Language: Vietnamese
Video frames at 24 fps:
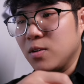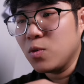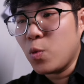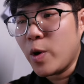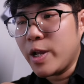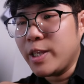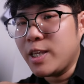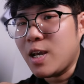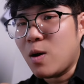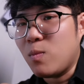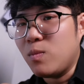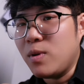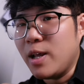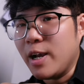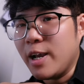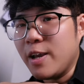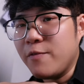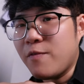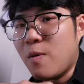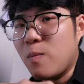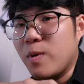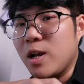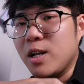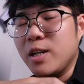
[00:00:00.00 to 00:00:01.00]
quan trọng là
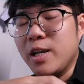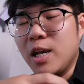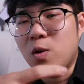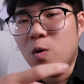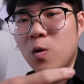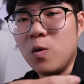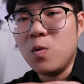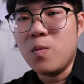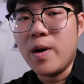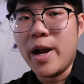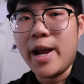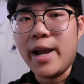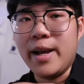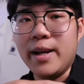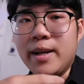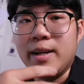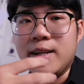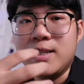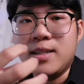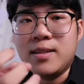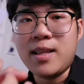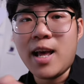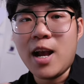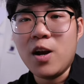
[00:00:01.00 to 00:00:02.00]
cái phong cách nghệ thuật của bạn
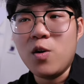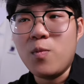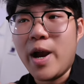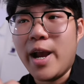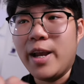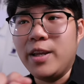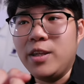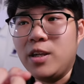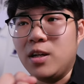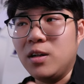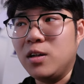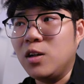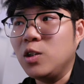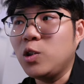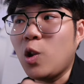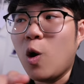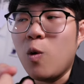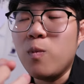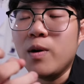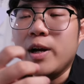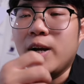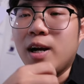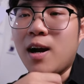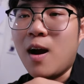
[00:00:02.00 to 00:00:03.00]
cái style của bạn dựng có
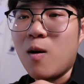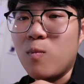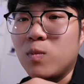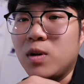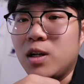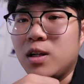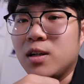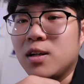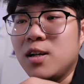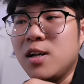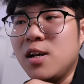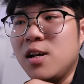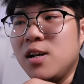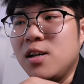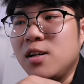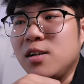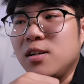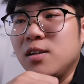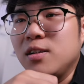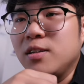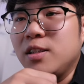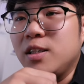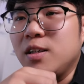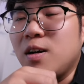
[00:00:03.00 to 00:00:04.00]
tốt hay không á
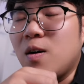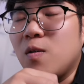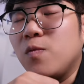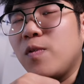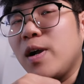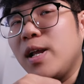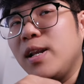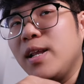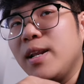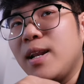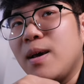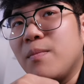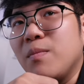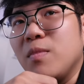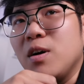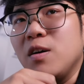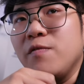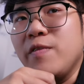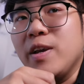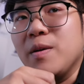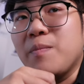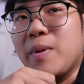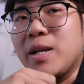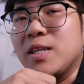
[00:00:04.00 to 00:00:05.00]
chứ không phải là nằm ở
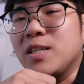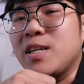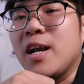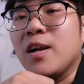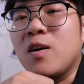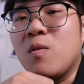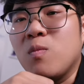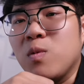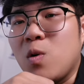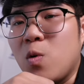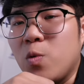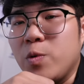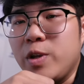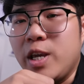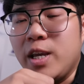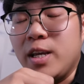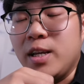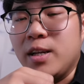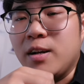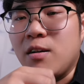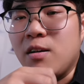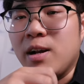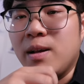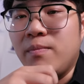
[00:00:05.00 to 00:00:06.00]
việc bạn xài công cụ
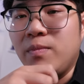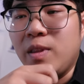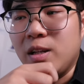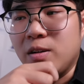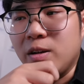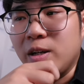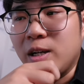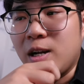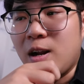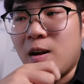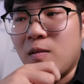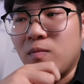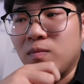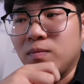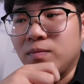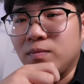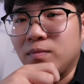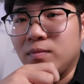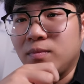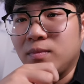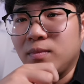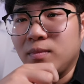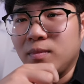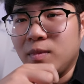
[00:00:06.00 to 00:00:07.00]
gì có kiếm tiền được hay không
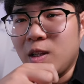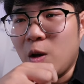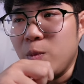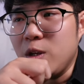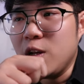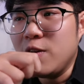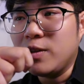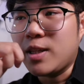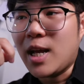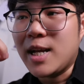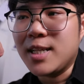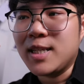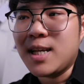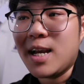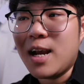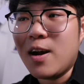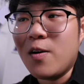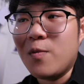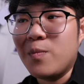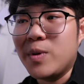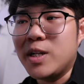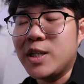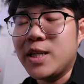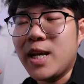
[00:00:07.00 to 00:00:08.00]
giống như tại
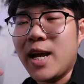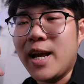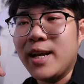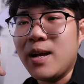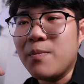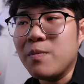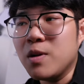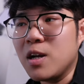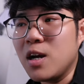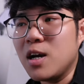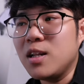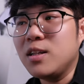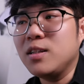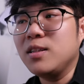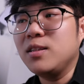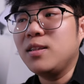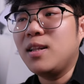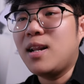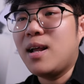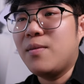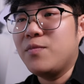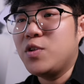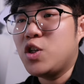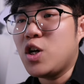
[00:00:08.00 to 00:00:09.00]
sao mình xài cấp kết
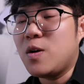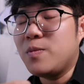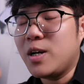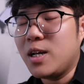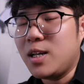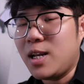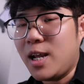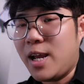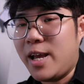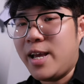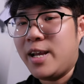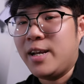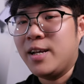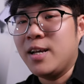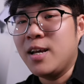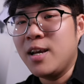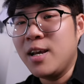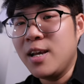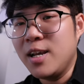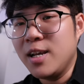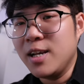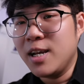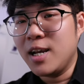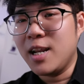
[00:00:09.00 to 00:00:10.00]
làm job khách hàng
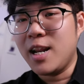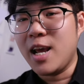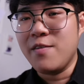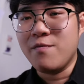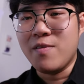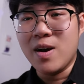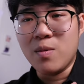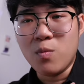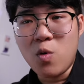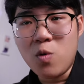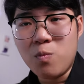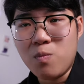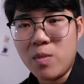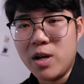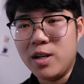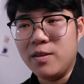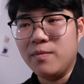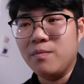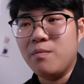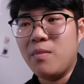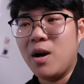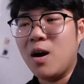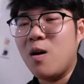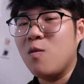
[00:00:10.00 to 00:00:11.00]
khách hàng vẫn bút
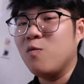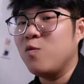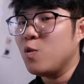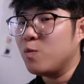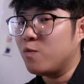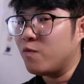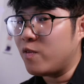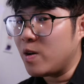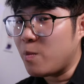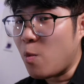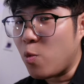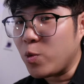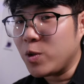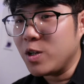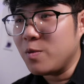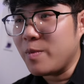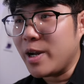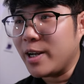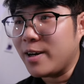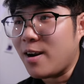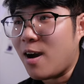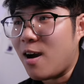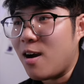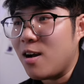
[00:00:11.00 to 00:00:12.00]
mình mà không bút với bút những
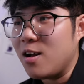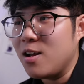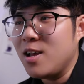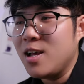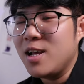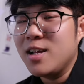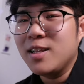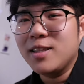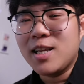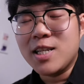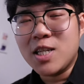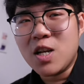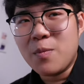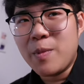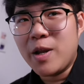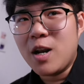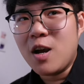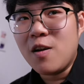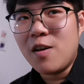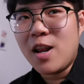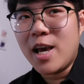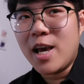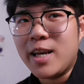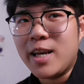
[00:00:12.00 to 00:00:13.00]
bạn đó tại sao bạn
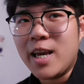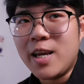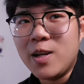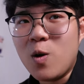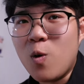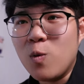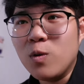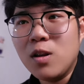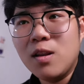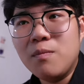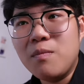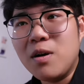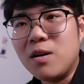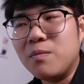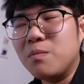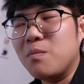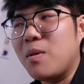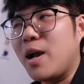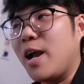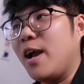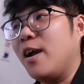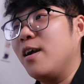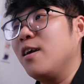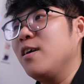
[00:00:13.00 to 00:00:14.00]
đắt cây cú đến mức
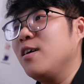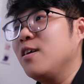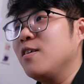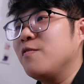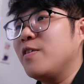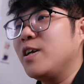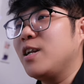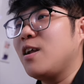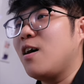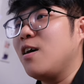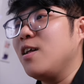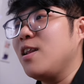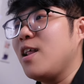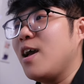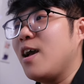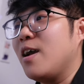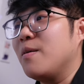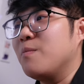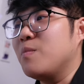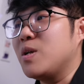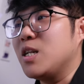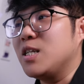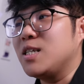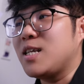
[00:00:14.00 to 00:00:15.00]
mà phải nói
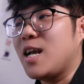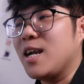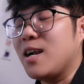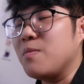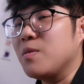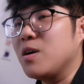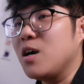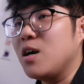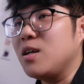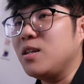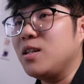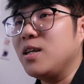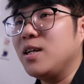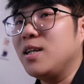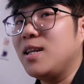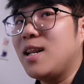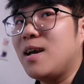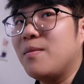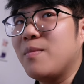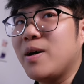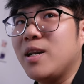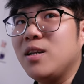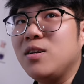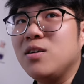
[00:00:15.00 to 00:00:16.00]
là mình xài cấp kết thì
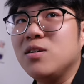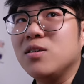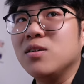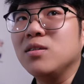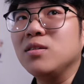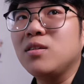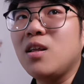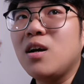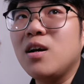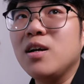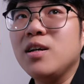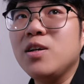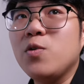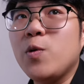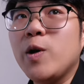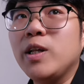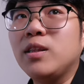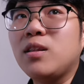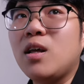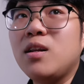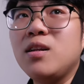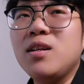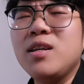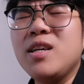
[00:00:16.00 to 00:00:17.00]
làm ảnh hưởng tới uy
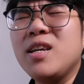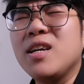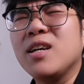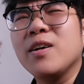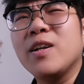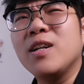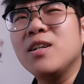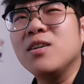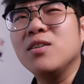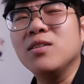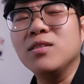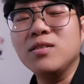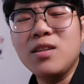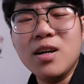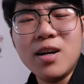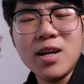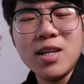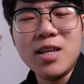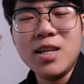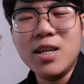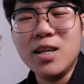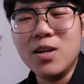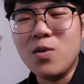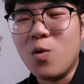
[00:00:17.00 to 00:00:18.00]
tín gì ảnh hưởng tới
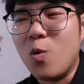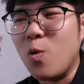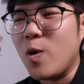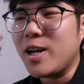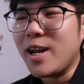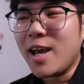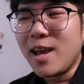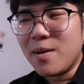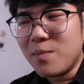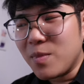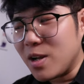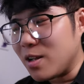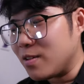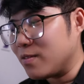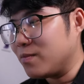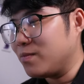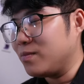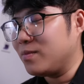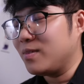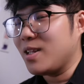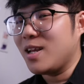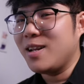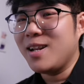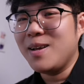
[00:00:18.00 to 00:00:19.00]
cái gì của anh em á
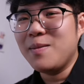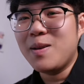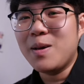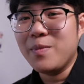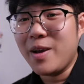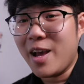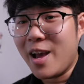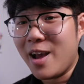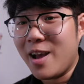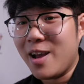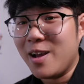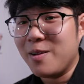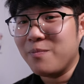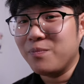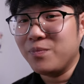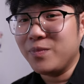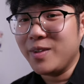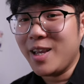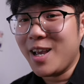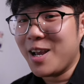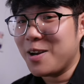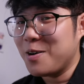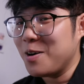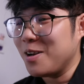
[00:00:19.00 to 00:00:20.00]
anh em làm nghề á
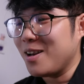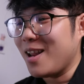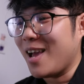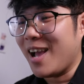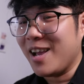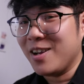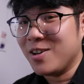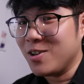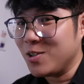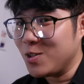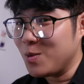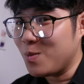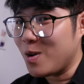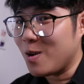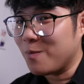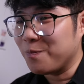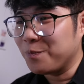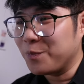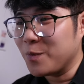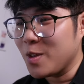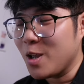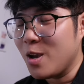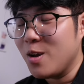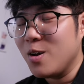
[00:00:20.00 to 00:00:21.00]
nghe rất là hài hước đúng không
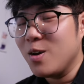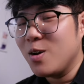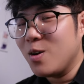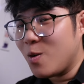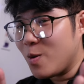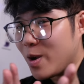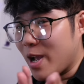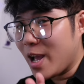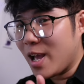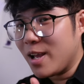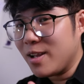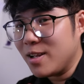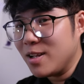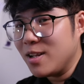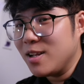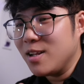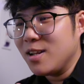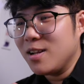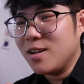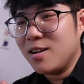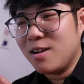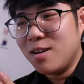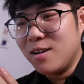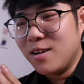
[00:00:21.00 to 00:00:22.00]
ok
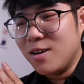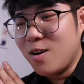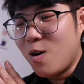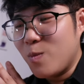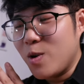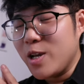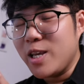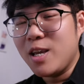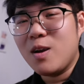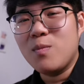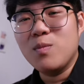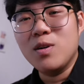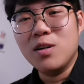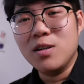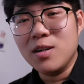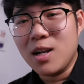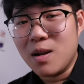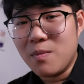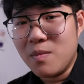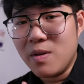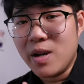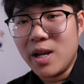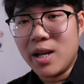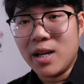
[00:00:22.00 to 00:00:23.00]
à, không nói dòng nữa
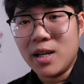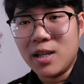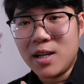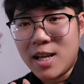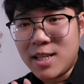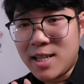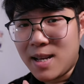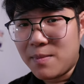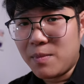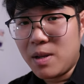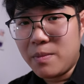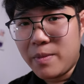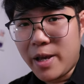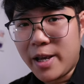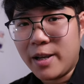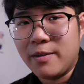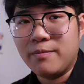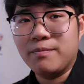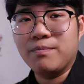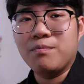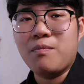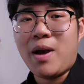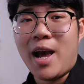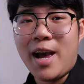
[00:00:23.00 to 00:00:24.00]
các bạn đã xem clip này
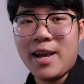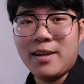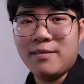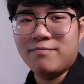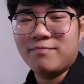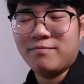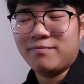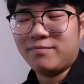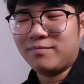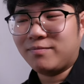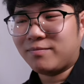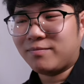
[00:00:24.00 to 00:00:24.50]
bye